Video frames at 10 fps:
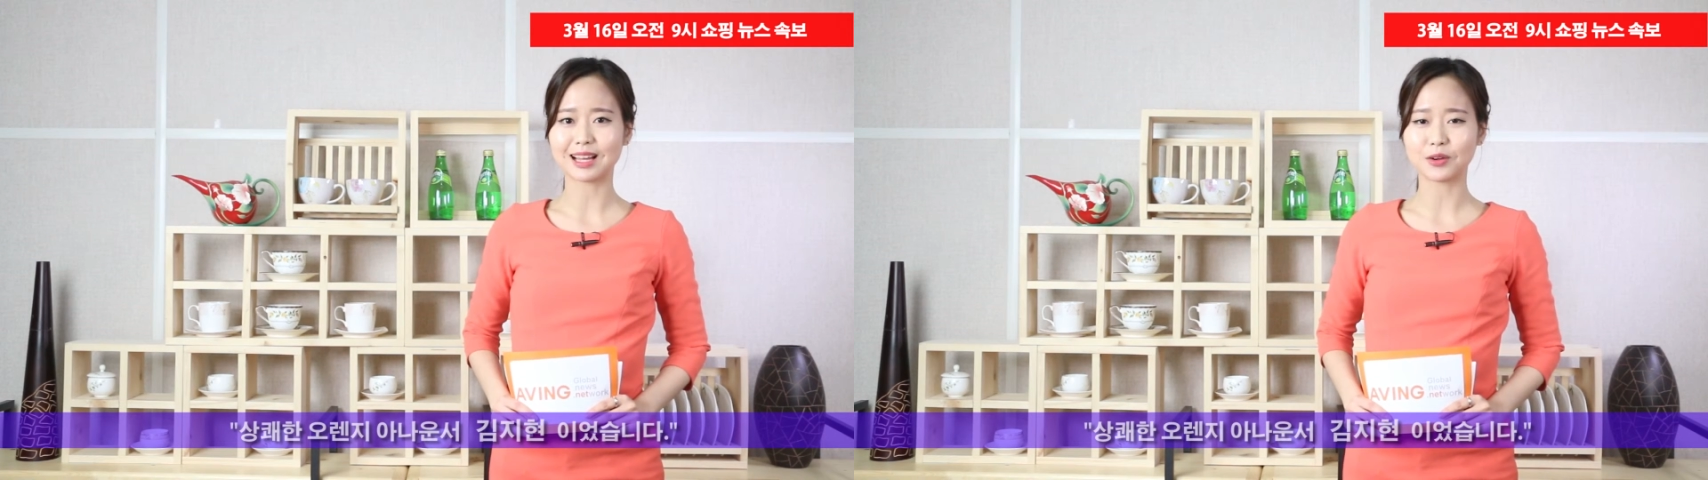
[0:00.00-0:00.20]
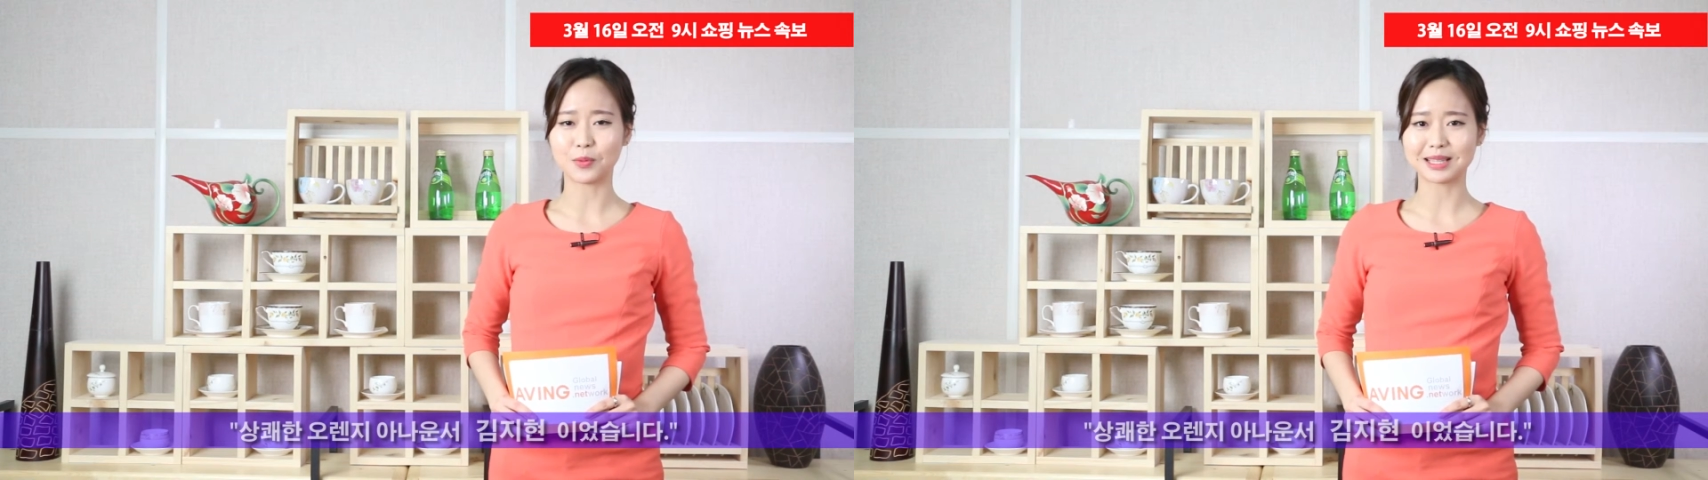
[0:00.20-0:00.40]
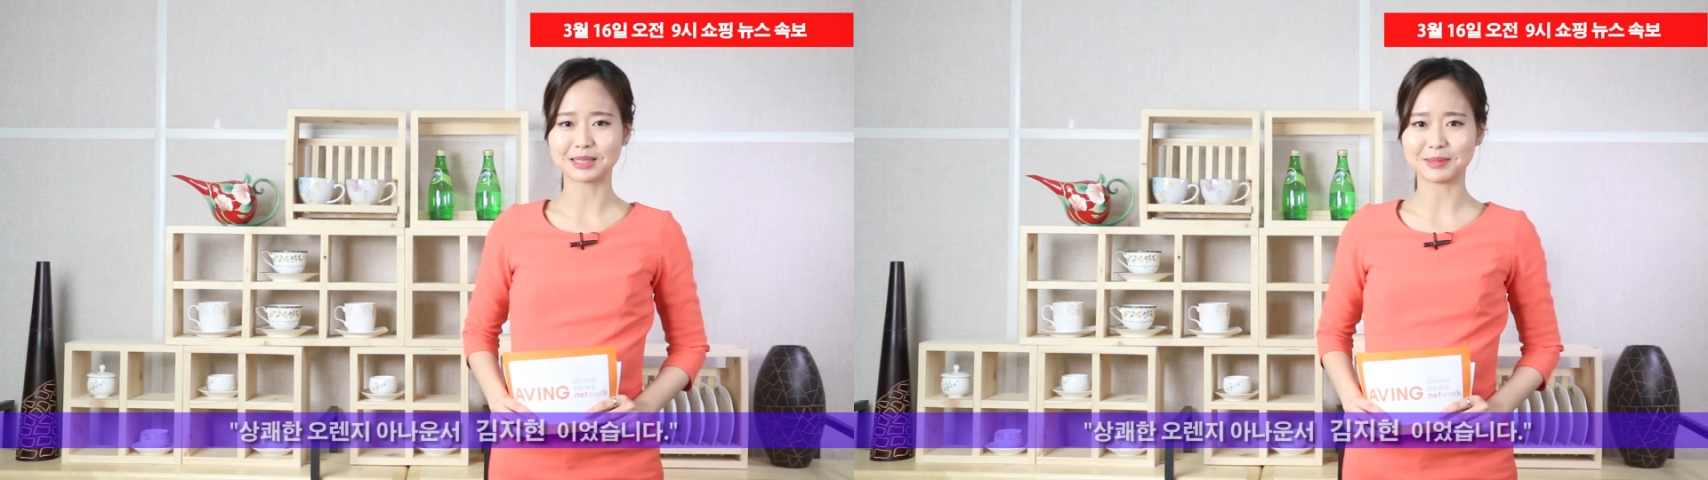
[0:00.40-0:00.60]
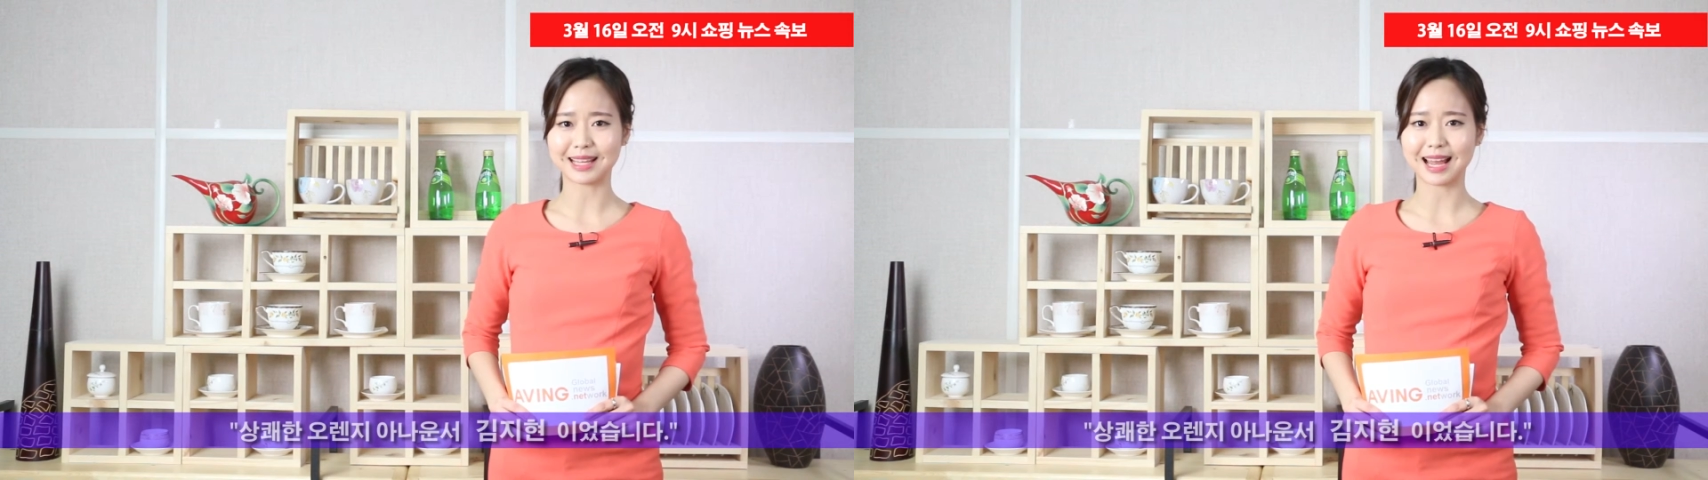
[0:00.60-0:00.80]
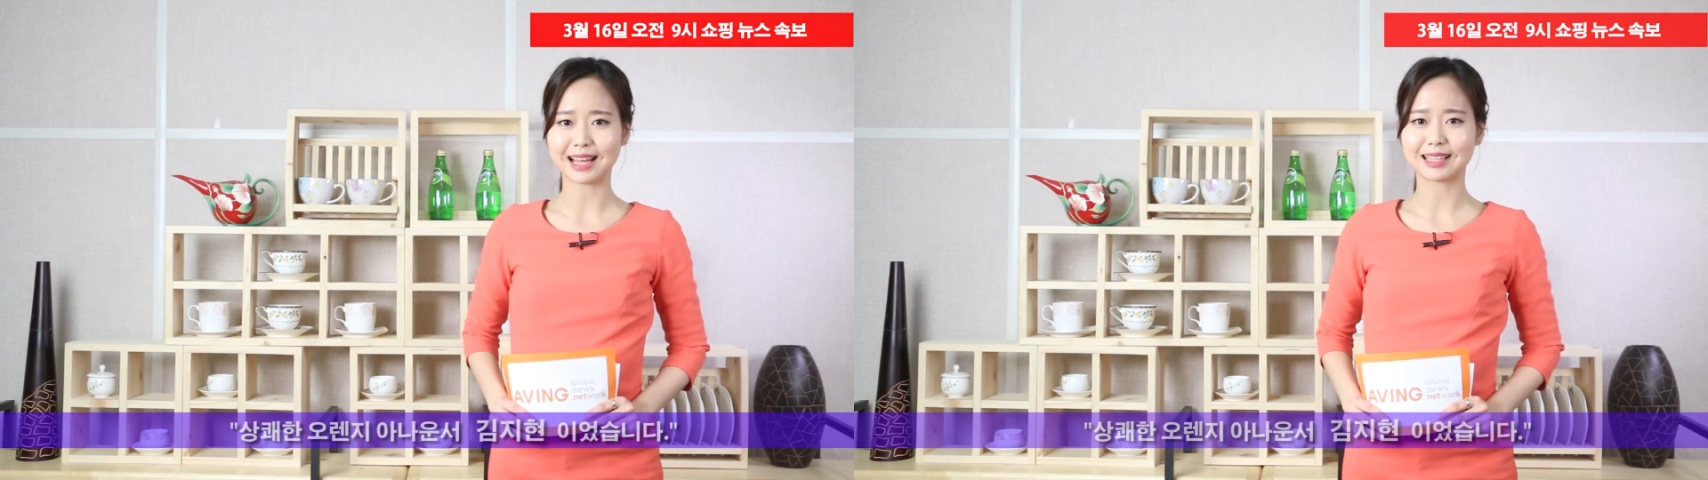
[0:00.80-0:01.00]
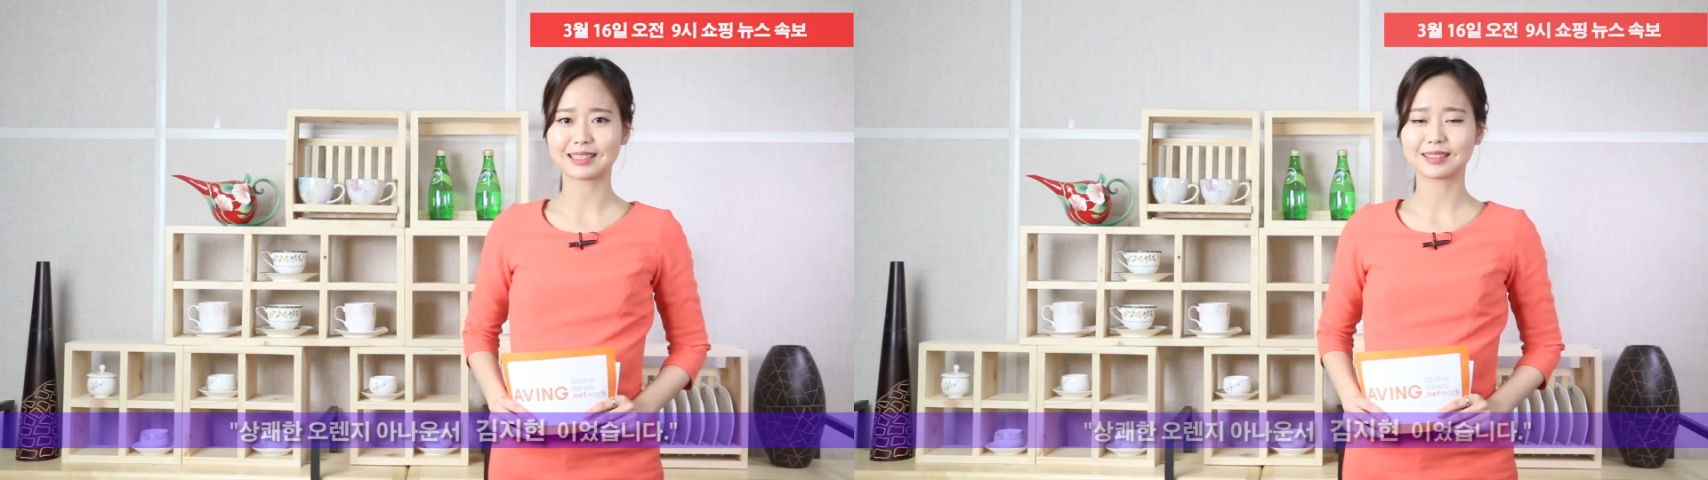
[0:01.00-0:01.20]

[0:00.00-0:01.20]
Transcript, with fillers: 고맙습니다.